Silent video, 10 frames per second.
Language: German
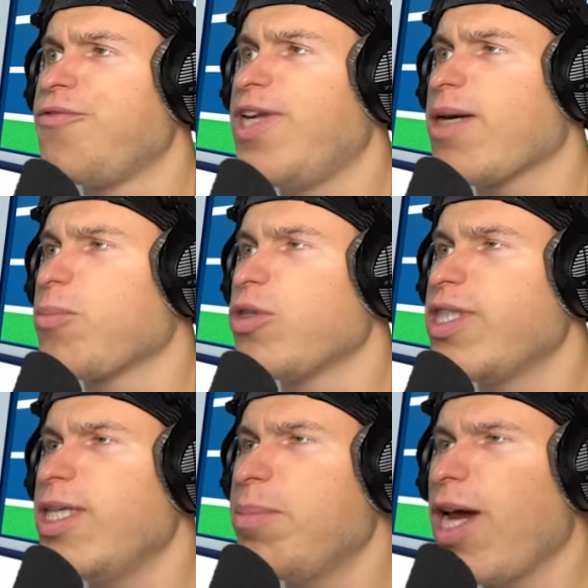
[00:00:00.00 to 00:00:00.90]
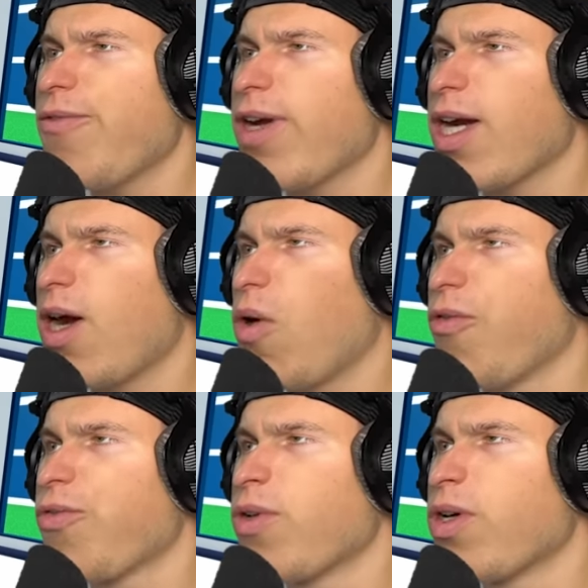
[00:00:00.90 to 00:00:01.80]
einen Fiat Multipla
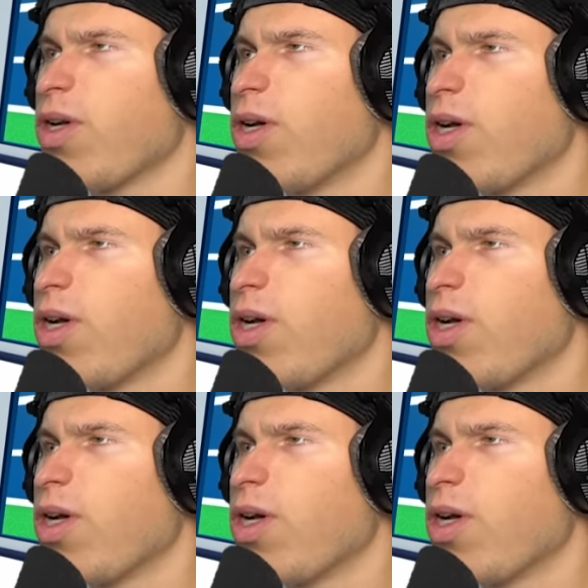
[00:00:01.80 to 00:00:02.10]
verkaufen.